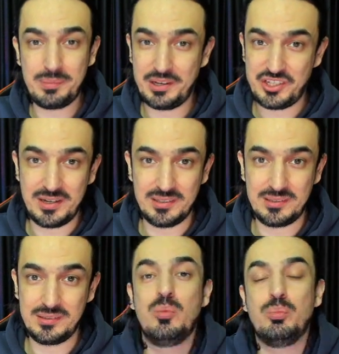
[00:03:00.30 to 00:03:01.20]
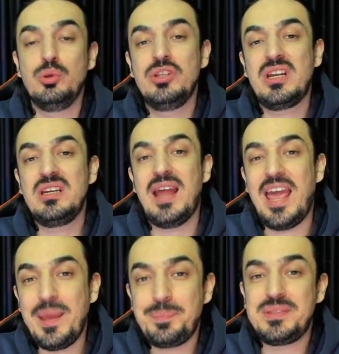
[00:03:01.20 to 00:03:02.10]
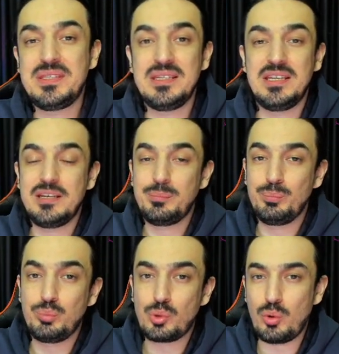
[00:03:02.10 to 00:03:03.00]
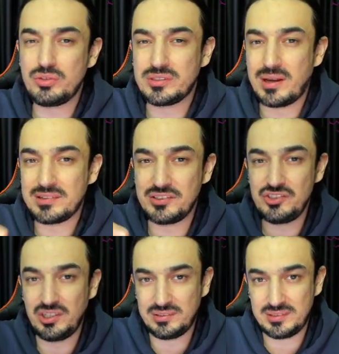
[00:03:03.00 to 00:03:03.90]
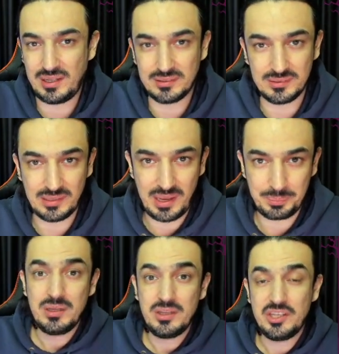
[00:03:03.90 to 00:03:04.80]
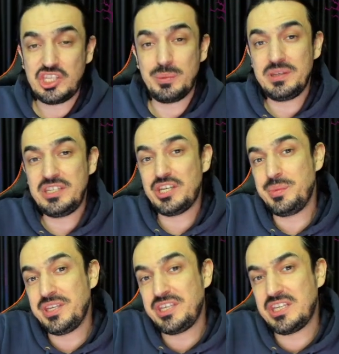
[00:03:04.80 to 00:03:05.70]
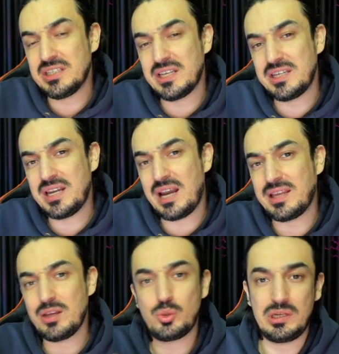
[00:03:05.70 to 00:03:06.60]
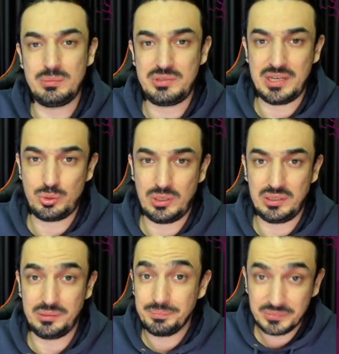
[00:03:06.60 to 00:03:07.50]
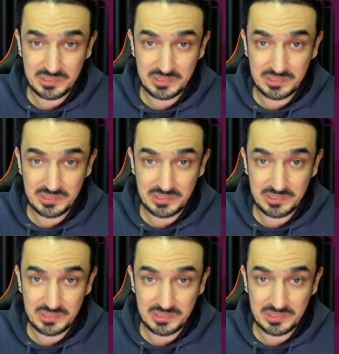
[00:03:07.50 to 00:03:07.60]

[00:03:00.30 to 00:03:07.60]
başardık. Bunların hepsini Brawl Stars'ın çatısı altında yaptım. 2022 yılına girerken şöyle bir şey söyledim.